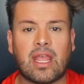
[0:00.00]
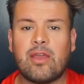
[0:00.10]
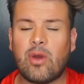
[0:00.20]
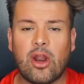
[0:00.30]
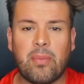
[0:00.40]

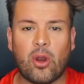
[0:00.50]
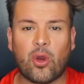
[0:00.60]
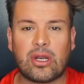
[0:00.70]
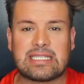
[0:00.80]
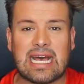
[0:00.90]
Y bueno
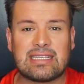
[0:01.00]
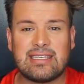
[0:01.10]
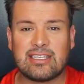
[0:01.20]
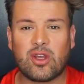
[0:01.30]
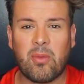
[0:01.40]
pelocones,
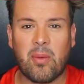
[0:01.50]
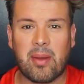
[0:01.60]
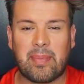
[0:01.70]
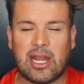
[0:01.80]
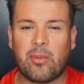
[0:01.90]
así es como
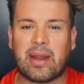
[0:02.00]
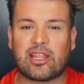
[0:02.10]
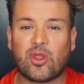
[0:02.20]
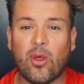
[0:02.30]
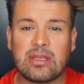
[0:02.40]
me peino
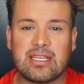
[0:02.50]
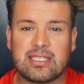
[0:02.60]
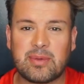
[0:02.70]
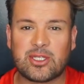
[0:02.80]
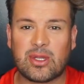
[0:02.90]
para todas
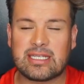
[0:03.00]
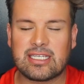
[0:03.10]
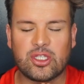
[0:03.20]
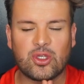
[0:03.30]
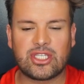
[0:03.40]
las personas,
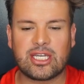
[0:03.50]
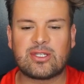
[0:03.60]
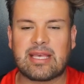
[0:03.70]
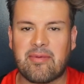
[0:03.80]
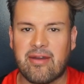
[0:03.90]
esos
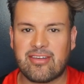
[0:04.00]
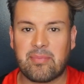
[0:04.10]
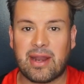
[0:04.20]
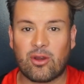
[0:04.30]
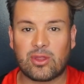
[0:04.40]
chicos que me
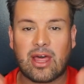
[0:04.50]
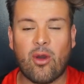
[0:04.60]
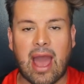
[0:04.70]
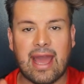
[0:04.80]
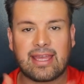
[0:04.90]
habían
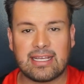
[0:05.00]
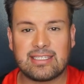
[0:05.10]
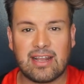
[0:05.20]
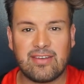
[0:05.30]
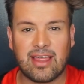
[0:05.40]
preguntado, aquí
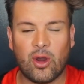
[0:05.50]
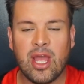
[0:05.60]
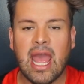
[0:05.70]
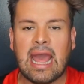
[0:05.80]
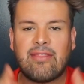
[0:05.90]
está el video
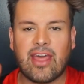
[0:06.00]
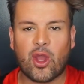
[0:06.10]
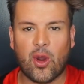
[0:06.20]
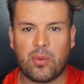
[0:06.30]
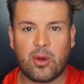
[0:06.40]

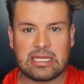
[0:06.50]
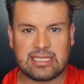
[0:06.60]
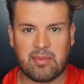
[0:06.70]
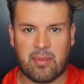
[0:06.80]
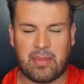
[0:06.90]
de cómo
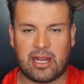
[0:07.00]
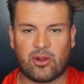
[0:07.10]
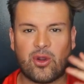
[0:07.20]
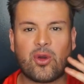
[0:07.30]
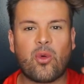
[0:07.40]
es que me
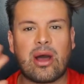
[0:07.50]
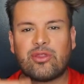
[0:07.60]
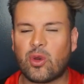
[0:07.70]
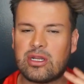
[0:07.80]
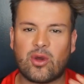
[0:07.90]
peino, ¿no?
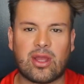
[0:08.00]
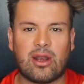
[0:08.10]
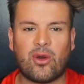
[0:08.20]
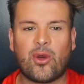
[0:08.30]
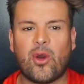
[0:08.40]
Cuánto es lo
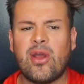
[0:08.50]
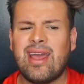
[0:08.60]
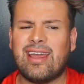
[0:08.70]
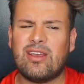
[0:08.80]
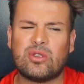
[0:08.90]
que logro
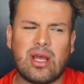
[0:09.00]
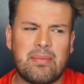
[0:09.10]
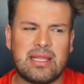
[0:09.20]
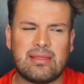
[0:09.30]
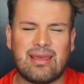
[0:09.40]
y
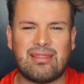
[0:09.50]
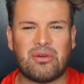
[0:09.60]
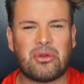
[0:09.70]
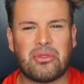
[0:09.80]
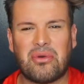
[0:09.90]
usualmente
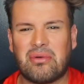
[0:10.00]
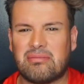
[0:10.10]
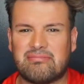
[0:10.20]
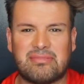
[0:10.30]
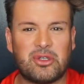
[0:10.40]
dordo
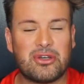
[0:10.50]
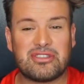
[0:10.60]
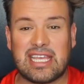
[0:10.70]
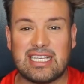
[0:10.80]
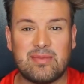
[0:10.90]

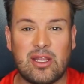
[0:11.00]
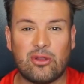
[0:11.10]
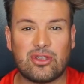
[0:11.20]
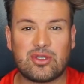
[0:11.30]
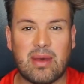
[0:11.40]
unos 10
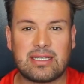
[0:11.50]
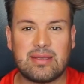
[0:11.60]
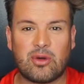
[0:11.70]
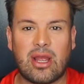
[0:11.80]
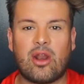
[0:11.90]
minutos
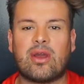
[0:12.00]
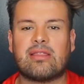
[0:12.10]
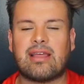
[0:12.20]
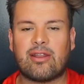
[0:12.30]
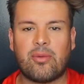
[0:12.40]
máximo en lo
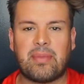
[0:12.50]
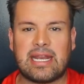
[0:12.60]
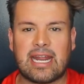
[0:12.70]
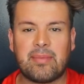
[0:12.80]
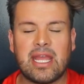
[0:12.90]
que tardo en
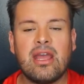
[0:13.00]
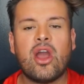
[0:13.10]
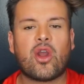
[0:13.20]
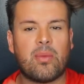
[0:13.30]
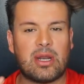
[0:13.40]
peinarme.
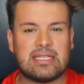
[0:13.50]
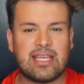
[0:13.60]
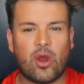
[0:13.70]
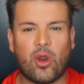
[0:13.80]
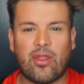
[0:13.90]
Como les
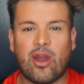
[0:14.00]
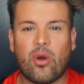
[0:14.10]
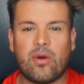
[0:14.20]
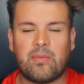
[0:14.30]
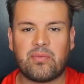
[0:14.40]
digo, lo
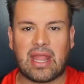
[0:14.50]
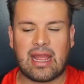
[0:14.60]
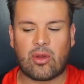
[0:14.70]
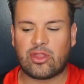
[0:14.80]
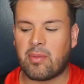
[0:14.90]
dejo
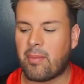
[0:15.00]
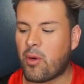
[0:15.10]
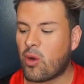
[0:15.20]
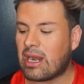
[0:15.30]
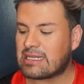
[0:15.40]
cuando me
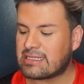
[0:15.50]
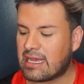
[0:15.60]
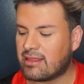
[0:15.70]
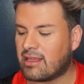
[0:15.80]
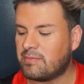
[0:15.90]
pongo el
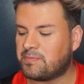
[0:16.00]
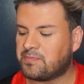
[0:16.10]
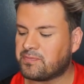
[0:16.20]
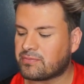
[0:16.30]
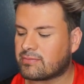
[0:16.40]
aceite,
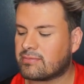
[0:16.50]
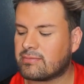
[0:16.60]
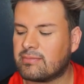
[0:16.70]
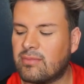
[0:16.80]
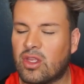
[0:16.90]

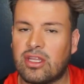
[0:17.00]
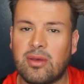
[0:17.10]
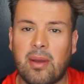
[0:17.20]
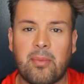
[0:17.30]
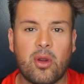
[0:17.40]

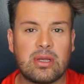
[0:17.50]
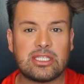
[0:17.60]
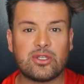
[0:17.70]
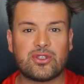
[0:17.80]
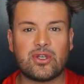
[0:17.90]
cuando me pongo
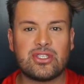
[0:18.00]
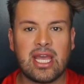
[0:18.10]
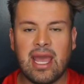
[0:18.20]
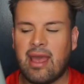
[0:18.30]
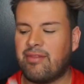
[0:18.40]
estos dos,
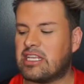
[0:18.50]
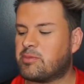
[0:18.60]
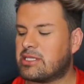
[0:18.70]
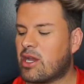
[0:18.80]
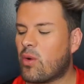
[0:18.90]

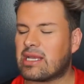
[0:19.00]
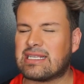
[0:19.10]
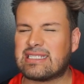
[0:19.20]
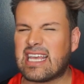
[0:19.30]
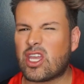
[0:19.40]
Después dejo que
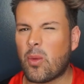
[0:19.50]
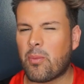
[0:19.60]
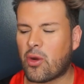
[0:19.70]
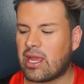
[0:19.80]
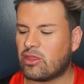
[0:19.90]
se seque
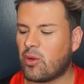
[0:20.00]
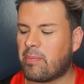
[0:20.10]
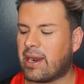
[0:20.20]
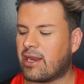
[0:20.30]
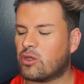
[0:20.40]
un
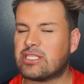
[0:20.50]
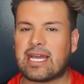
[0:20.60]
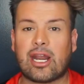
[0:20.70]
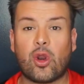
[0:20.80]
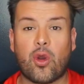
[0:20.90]
poquito para no
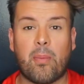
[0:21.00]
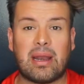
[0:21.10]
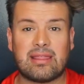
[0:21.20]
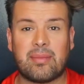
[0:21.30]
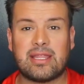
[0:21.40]
secarlo
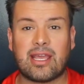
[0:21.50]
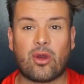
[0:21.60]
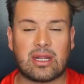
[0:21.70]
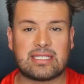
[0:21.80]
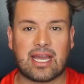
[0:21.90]
completamente
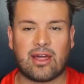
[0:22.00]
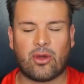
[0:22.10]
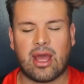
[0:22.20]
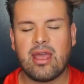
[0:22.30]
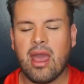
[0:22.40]
con la
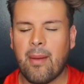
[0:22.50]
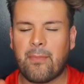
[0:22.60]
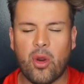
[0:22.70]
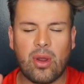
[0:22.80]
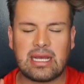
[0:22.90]
secadora.
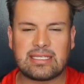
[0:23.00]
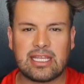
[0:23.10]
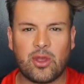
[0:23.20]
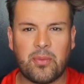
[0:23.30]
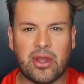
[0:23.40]
Pongo el
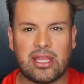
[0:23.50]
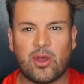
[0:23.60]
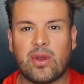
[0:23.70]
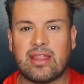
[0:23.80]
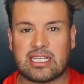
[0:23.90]
aceite un
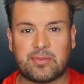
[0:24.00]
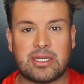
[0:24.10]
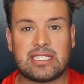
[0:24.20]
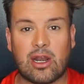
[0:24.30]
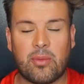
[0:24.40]
poquito y
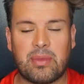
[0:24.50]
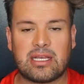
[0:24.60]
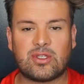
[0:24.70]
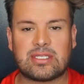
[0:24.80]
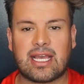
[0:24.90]
después ya lo
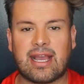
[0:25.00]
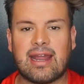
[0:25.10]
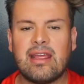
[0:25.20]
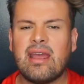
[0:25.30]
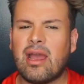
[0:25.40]
empiezo a
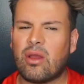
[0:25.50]
secar.